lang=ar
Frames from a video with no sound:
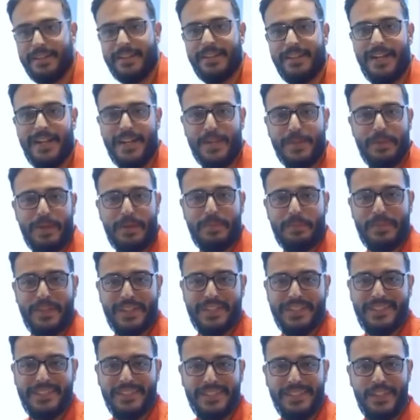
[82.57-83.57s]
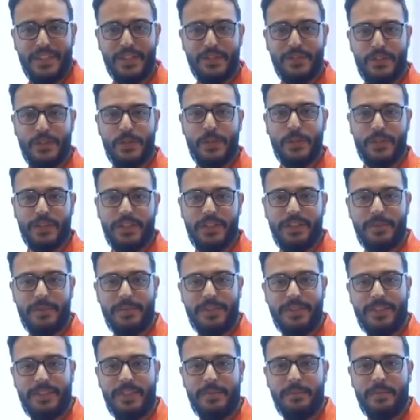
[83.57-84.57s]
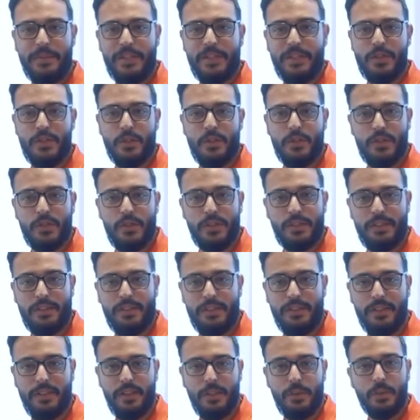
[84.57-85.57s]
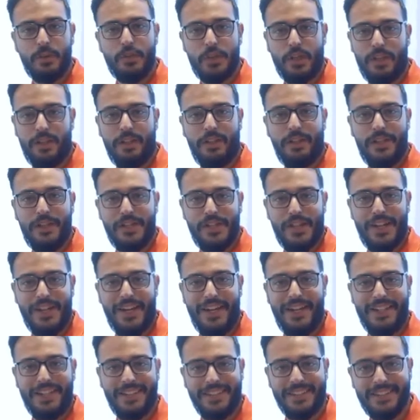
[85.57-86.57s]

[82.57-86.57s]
أنا محمد كثير فخور إني من تيم مينيسو جوردن وإن شاء الله اللي جاي أحلى